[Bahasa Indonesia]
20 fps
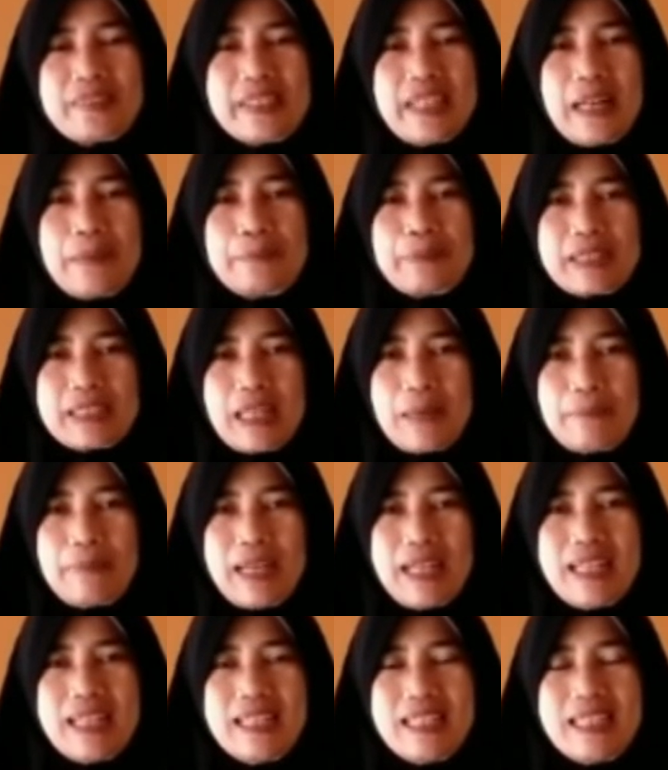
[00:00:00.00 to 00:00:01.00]
Yang
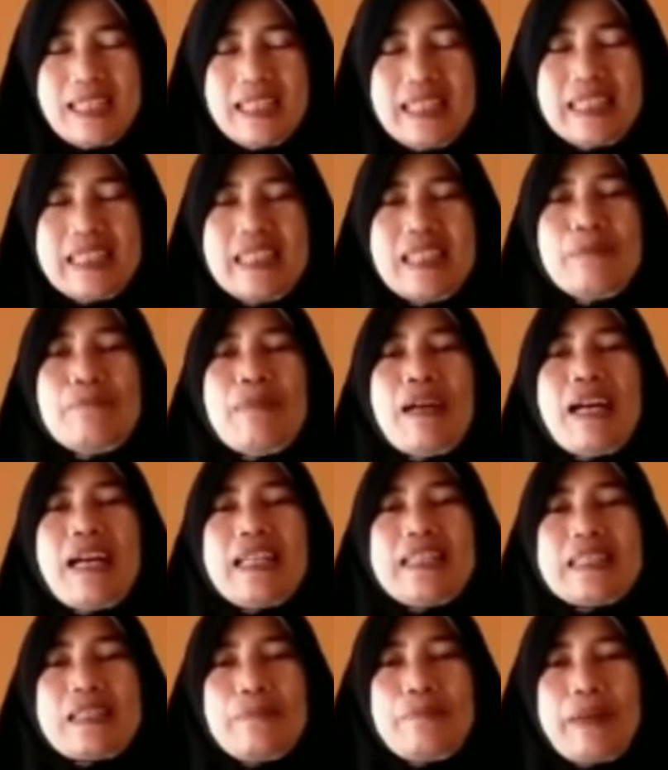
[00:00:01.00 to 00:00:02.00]
pertama,
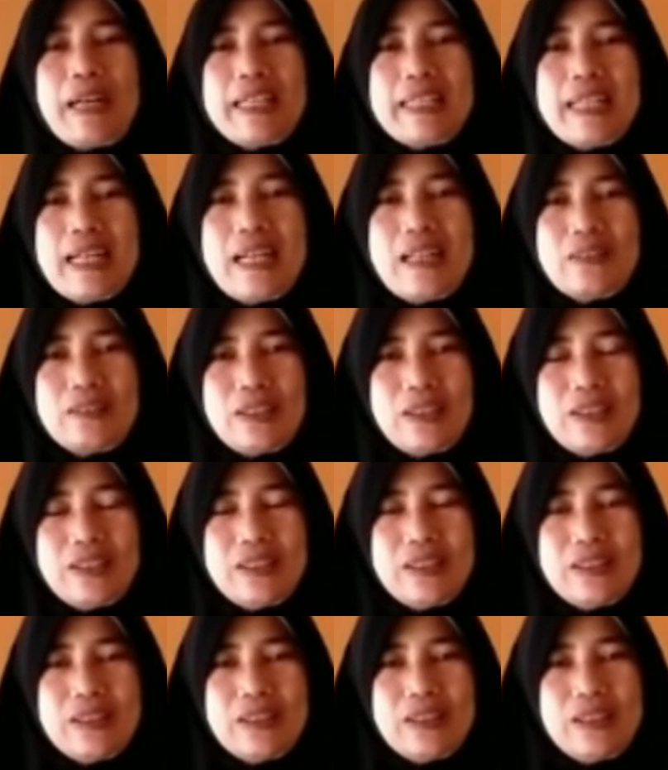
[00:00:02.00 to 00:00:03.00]
iman kepada Allah.
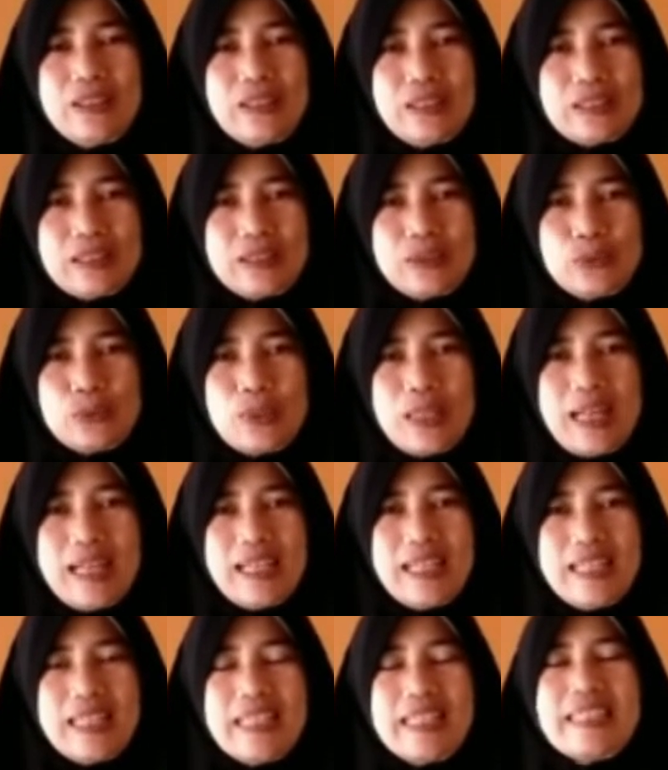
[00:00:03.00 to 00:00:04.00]
Kedua,
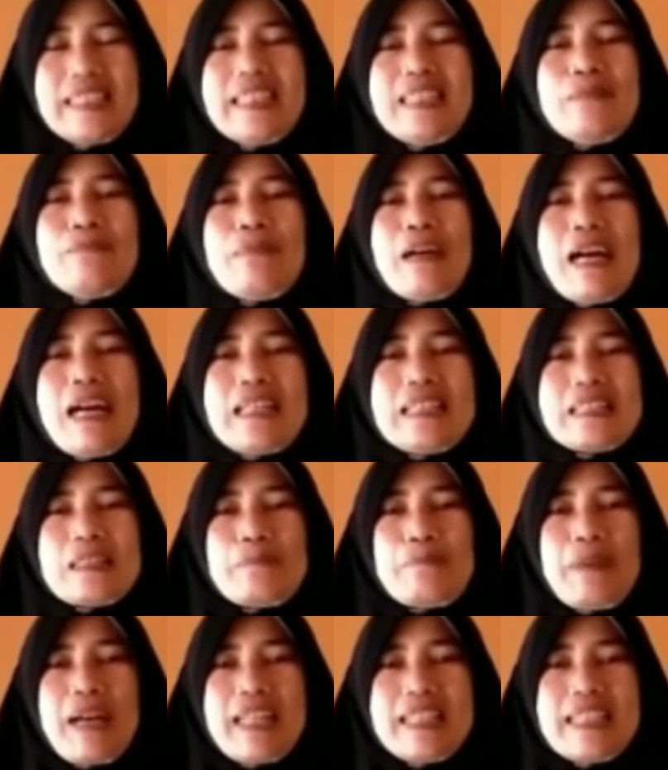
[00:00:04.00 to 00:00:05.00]
iman
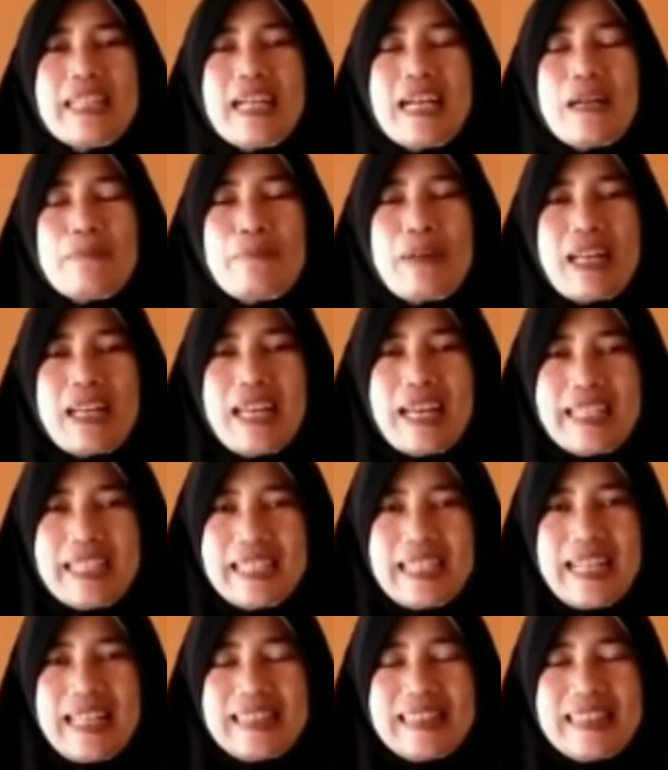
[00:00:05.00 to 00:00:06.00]
kepada
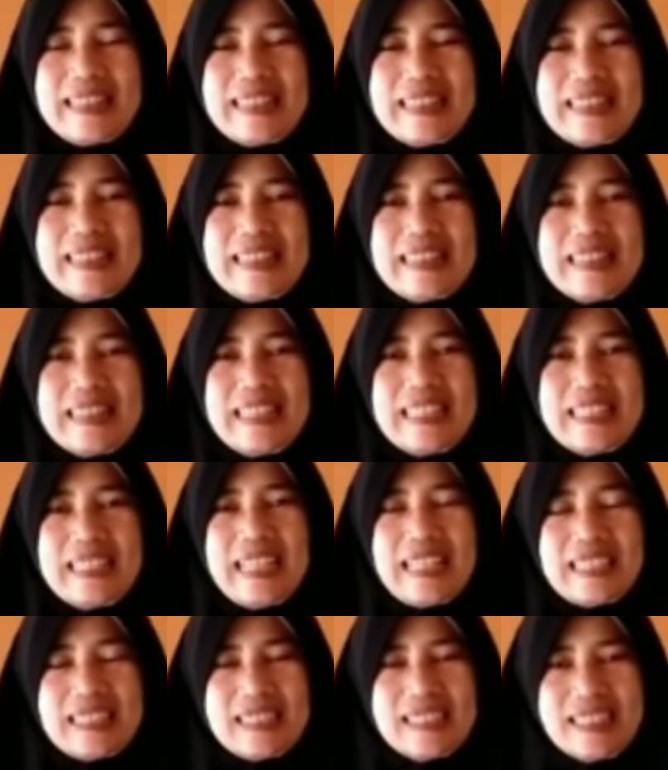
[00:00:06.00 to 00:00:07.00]
malaikat
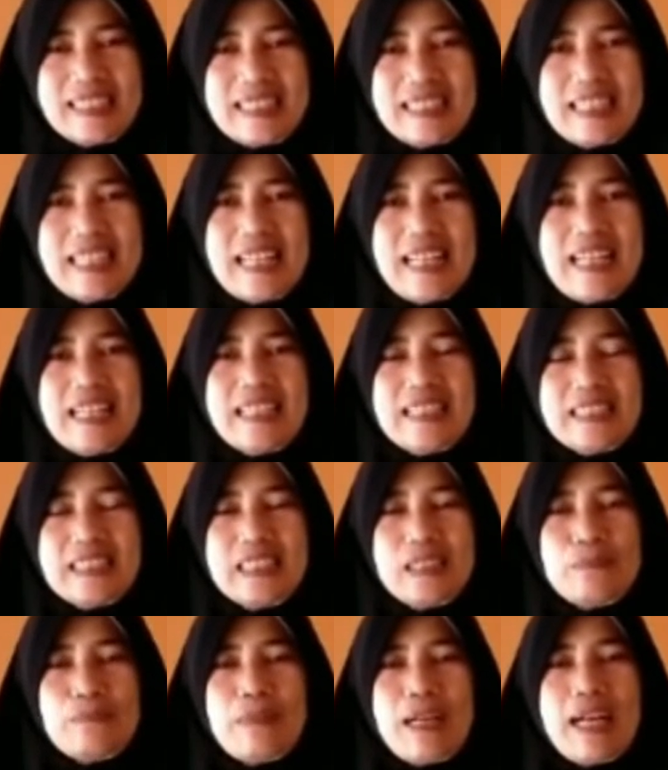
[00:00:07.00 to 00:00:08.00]
yang ketiga,
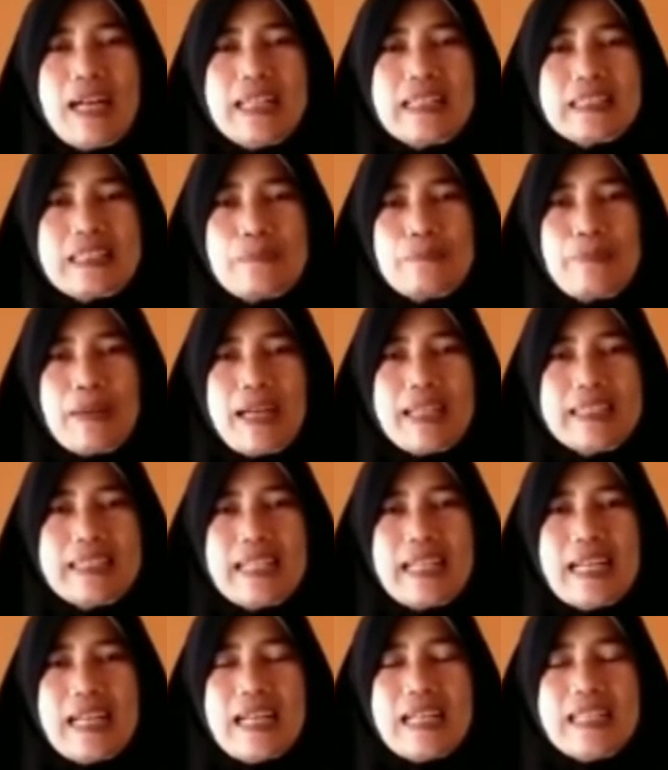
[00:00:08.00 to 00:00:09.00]
iman
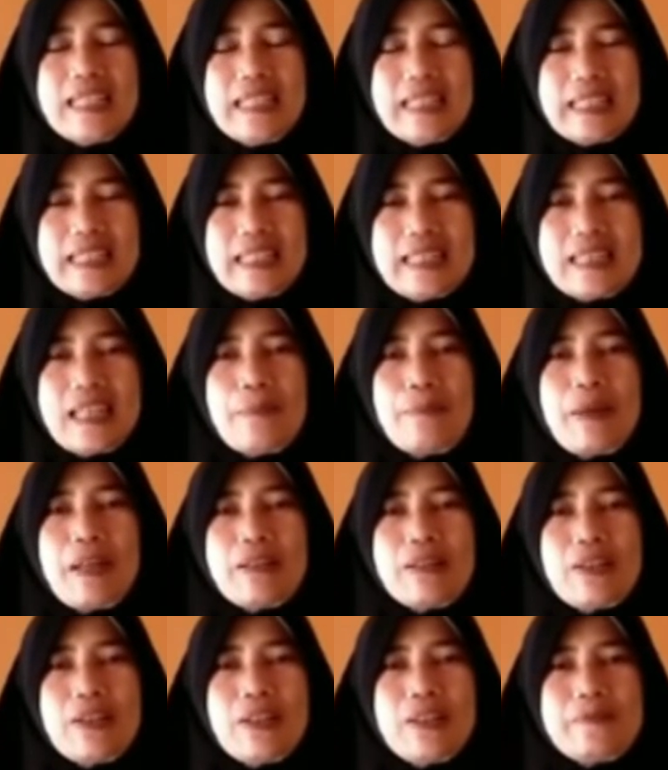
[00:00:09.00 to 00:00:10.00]
kepada kitab
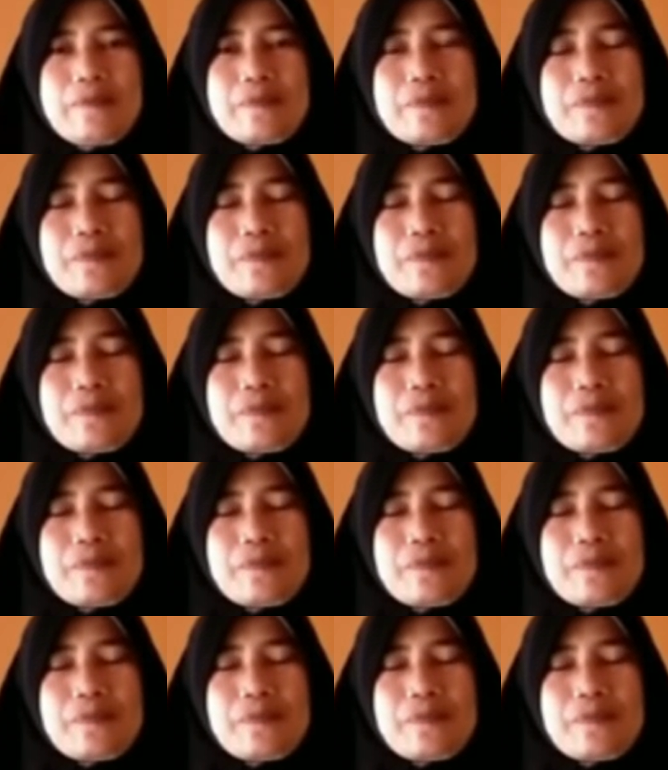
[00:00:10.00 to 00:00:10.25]
Allah.